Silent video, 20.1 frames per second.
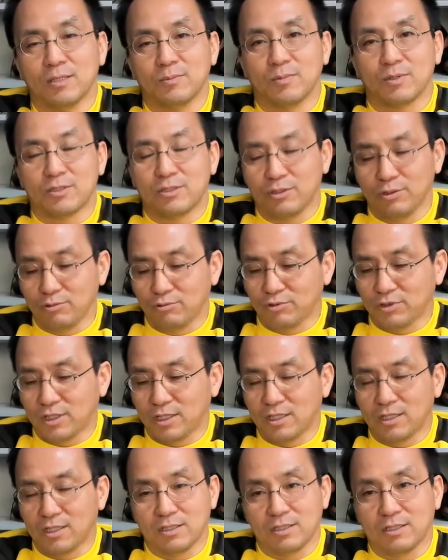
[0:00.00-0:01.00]
뭐 그런
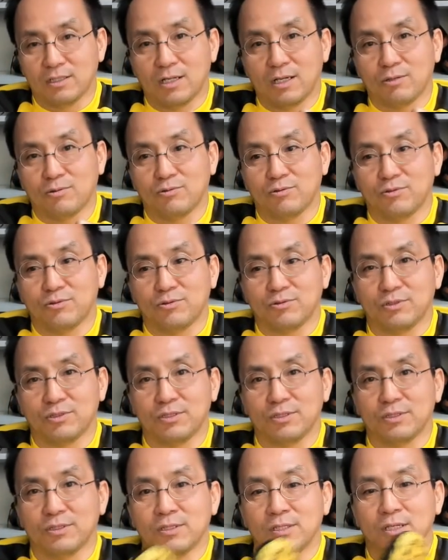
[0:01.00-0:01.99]

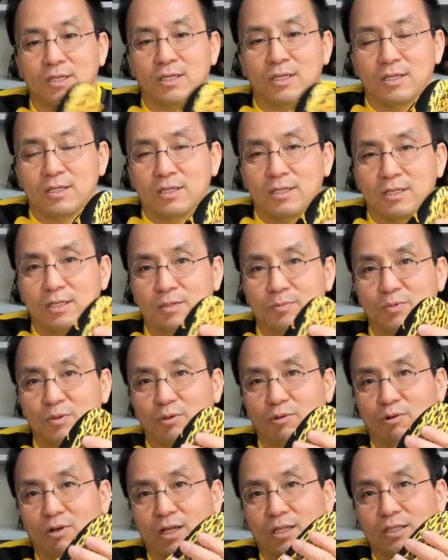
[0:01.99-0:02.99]
구장하고는 어,
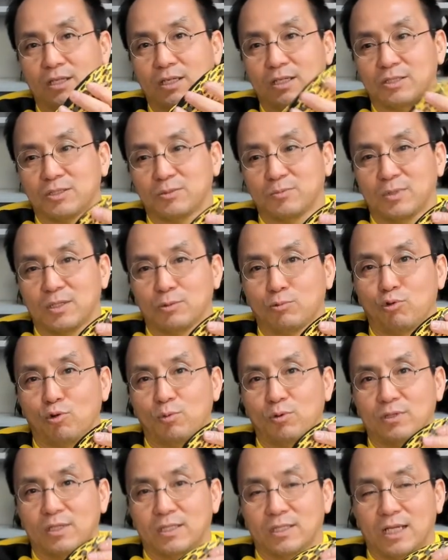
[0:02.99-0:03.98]
비교가 안 되겠지만
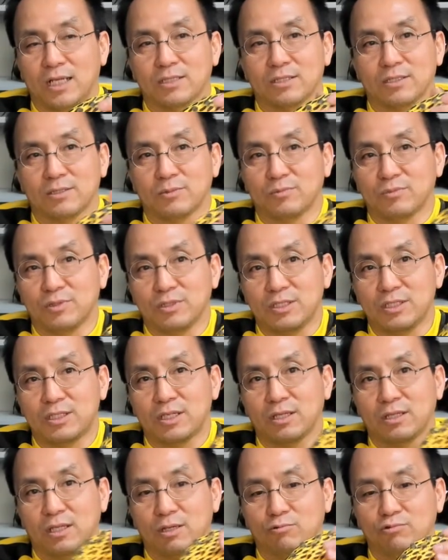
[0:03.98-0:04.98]
그보다 낮은 뭐
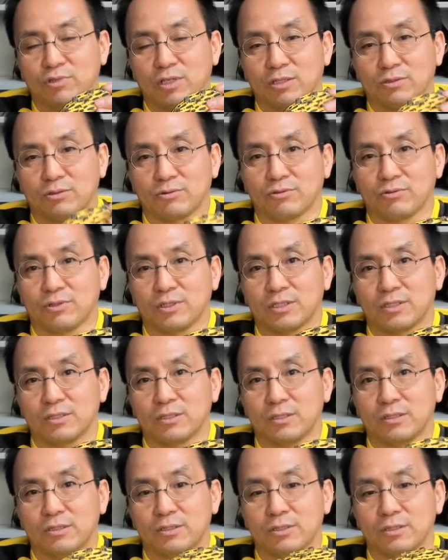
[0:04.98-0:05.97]
2세대 구장
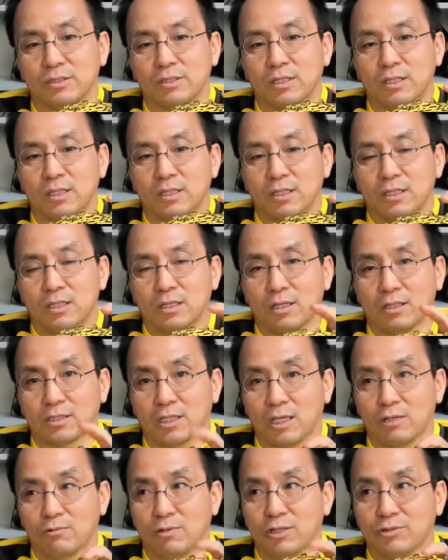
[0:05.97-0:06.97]
정도에서는 어,
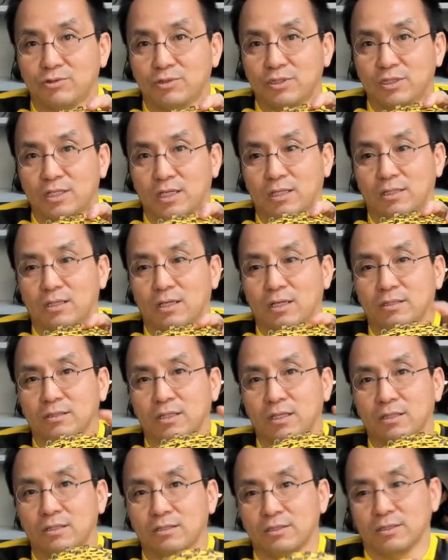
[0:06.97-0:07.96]
사용할 수 있지 않나
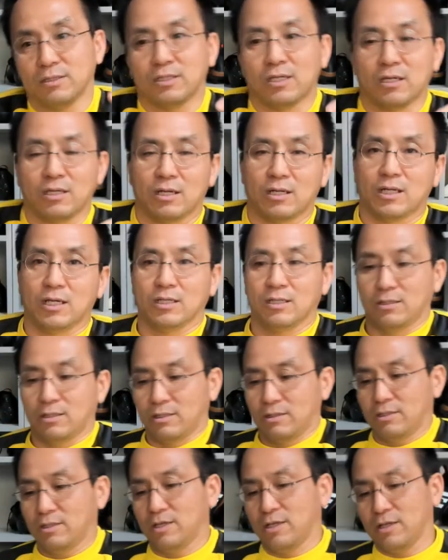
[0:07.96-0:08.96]
이제 이런 생각을 하게
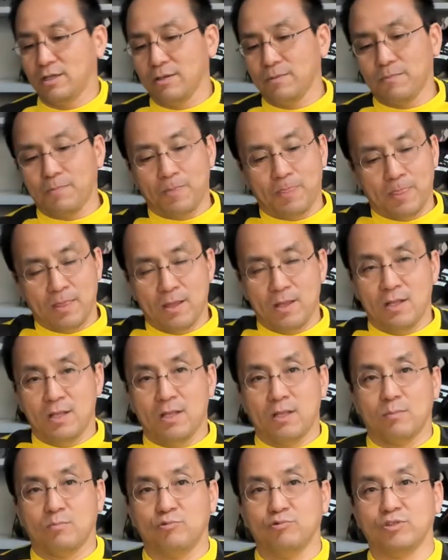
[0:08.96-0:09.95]
되는데
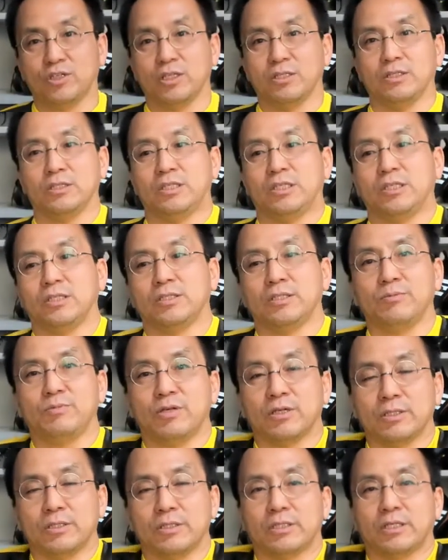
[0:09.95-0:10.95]
문제는 지금
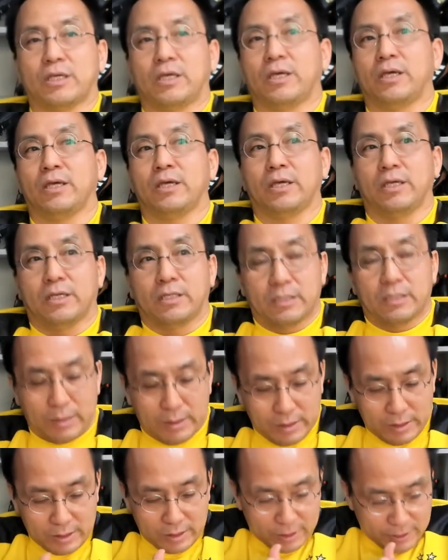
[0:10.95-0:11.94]
현재의
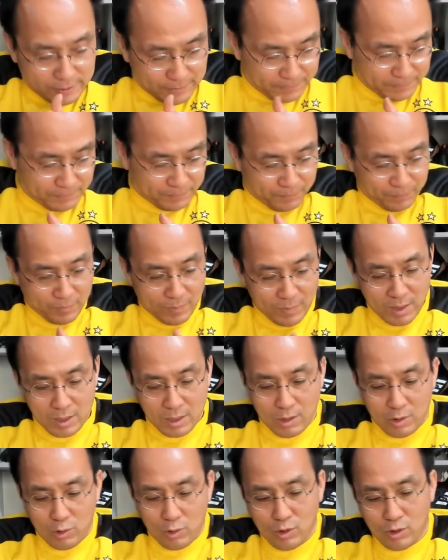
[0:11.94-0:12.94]
그
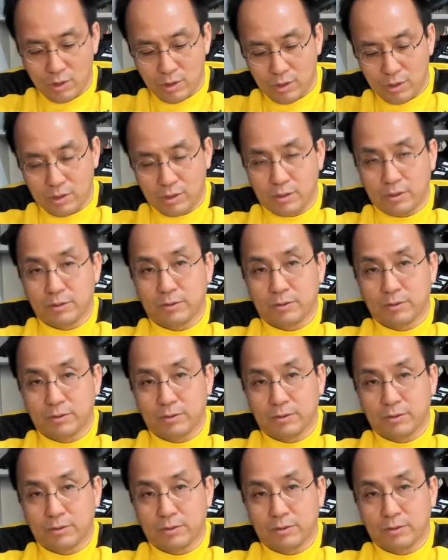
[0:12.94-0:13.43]
어,